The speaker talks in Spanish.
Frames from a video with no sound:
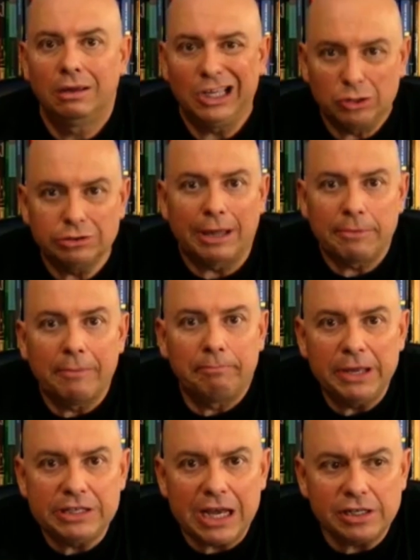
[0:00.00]
Y tú también
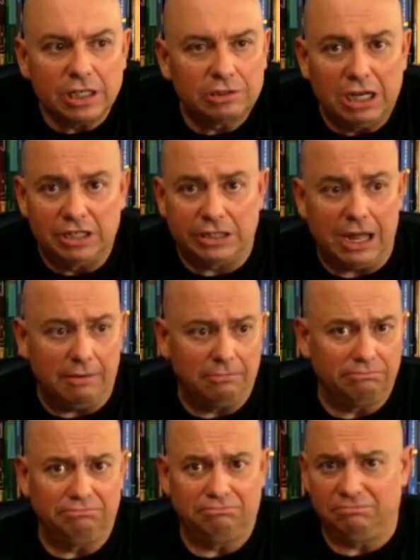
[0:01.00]
pichas y está
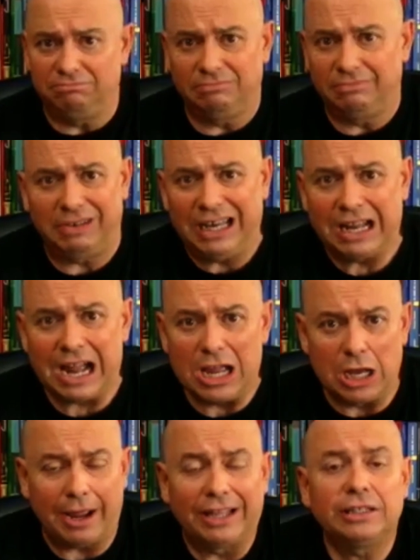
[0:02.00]
mm, rica
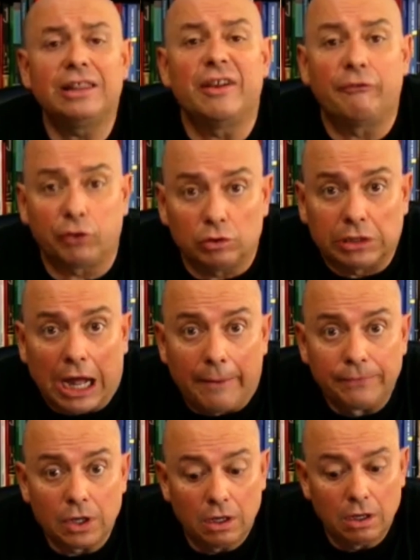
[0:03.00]
y la gente disfruta.
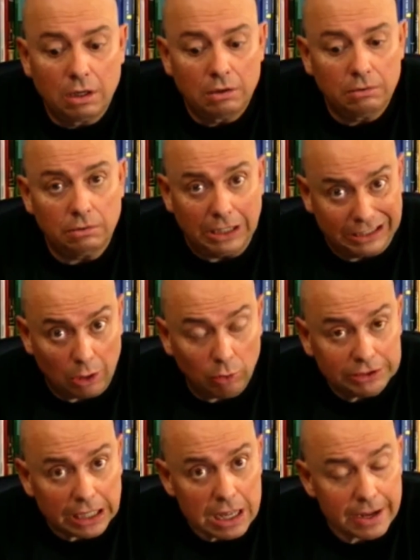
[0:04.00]
Date
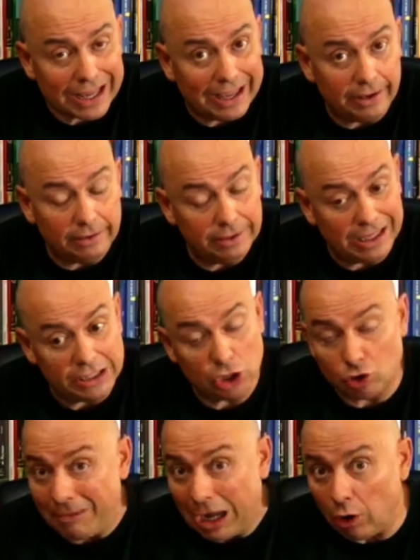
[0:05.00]
cuenta que te has
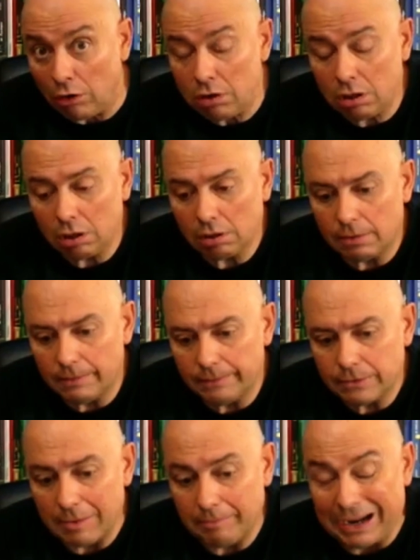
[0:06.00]
hecho mago
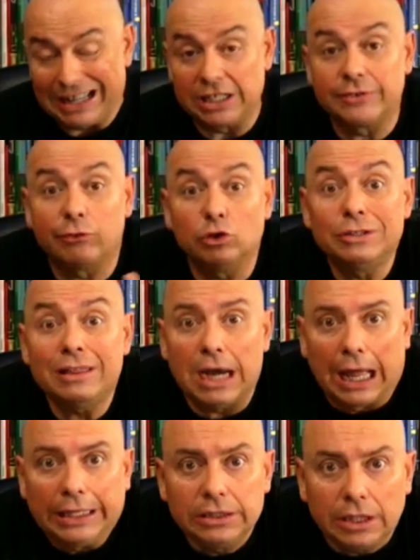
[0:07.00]
para disfrute de
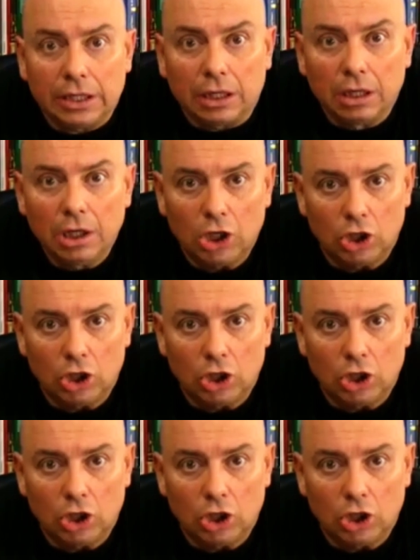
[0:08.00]
la gente.